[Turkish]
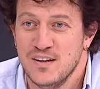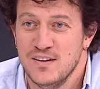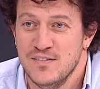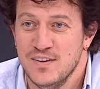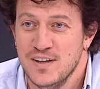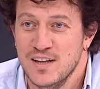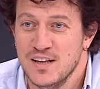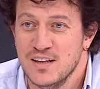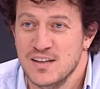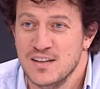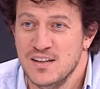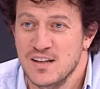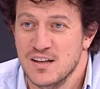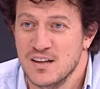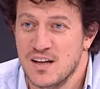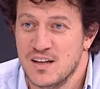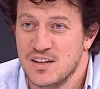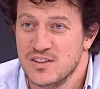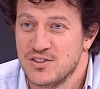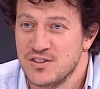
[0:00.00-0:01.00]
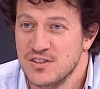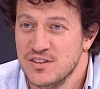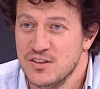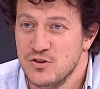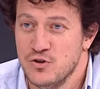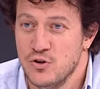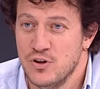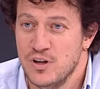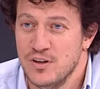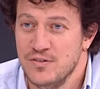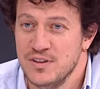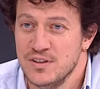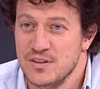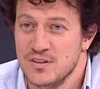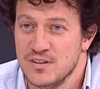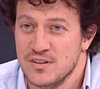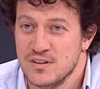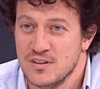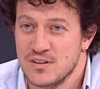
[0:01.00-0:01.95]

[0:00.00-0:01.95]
ve yıllar içinde görevin